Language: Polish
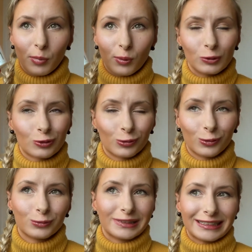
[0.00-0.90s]

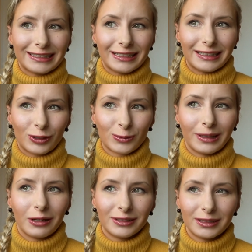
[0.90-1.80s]
połączoną z
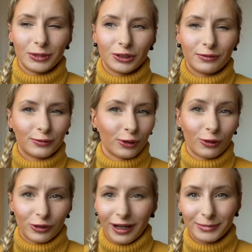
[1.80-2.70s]
rozkładającymi się
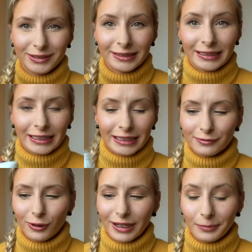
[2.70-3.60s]
wodoroślami i
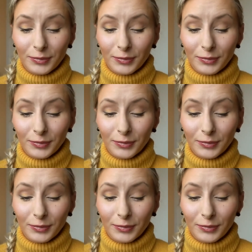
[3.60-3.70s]
w ogóle.